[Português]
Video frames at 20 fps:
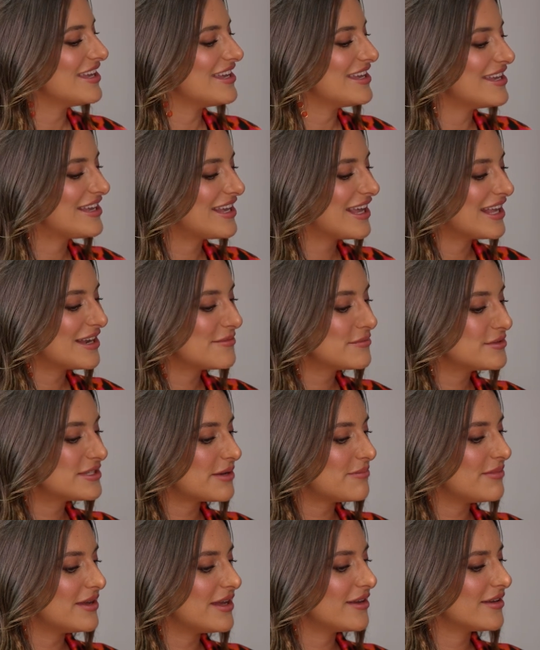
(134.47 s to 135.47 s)
e queremos
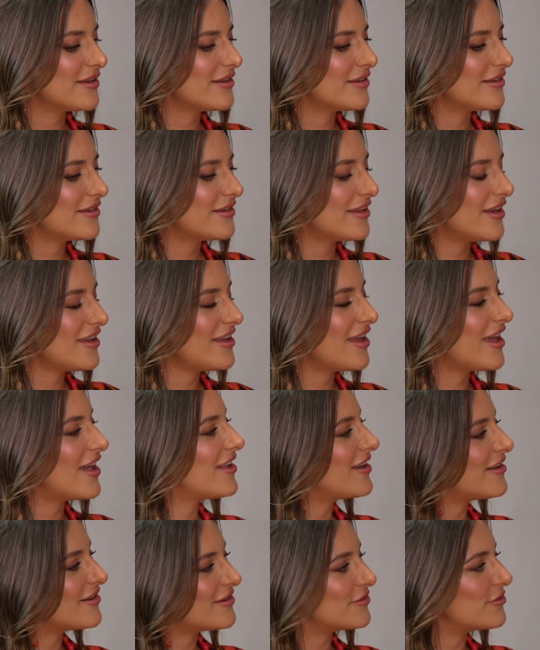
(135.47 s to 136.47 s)
saber quem
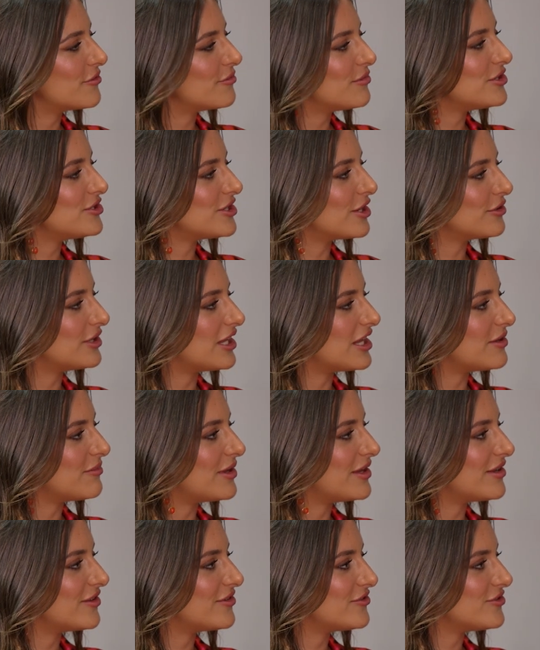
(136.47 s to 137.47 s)
era o Michel
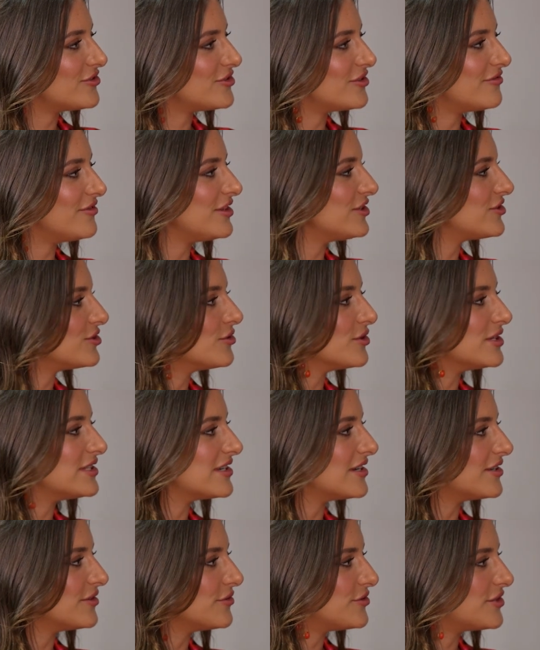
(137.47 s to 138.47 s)
Temer, de 22
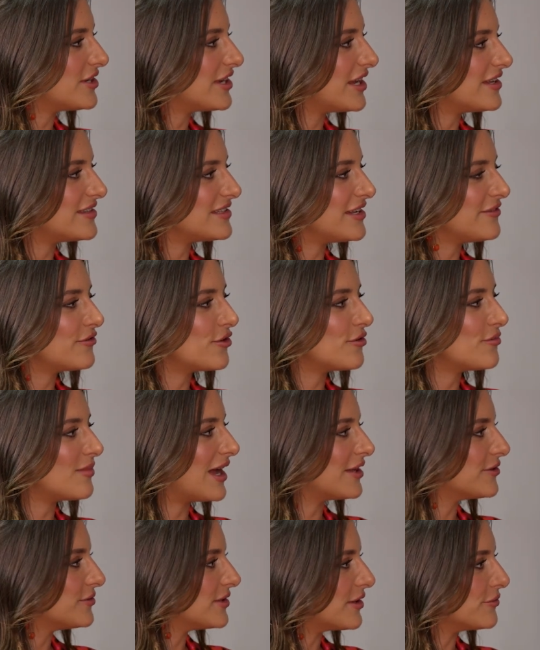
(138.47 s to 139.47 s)
anos,
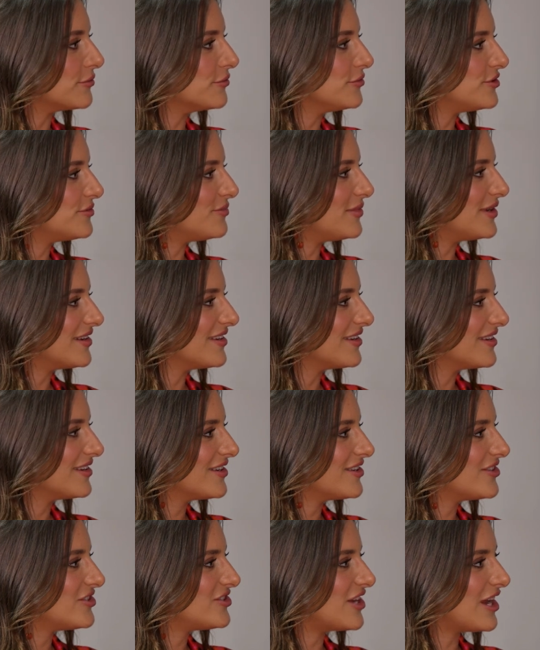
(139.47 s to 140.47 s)
recém-formado na USP,
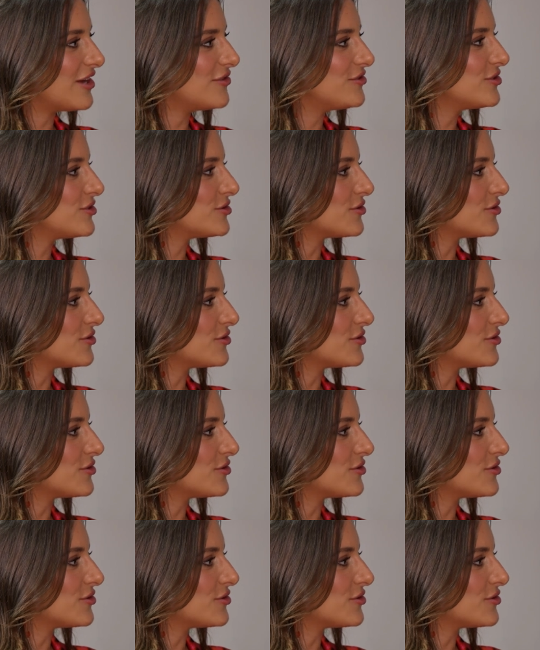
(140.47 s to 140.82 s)
cheio de